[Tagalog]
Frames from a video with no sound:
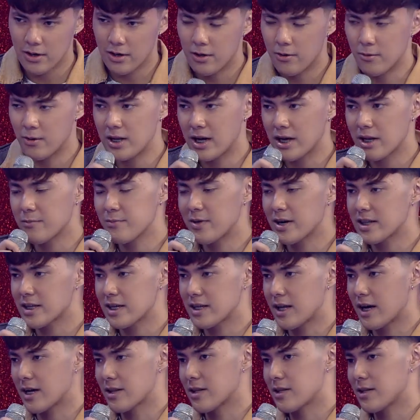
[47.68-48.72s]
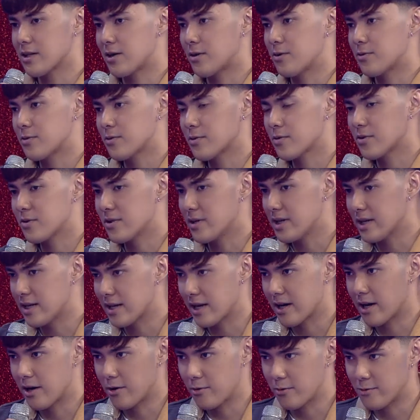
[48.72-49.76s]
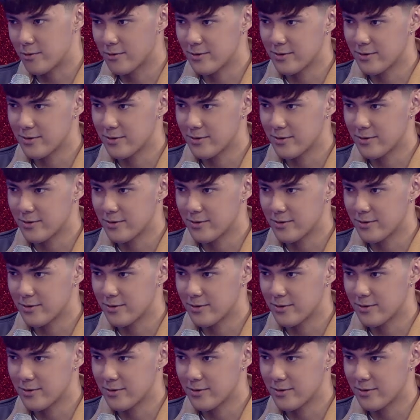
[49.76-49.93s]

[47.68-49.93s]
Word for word: walang ibang tinatanaw kundi ikaw.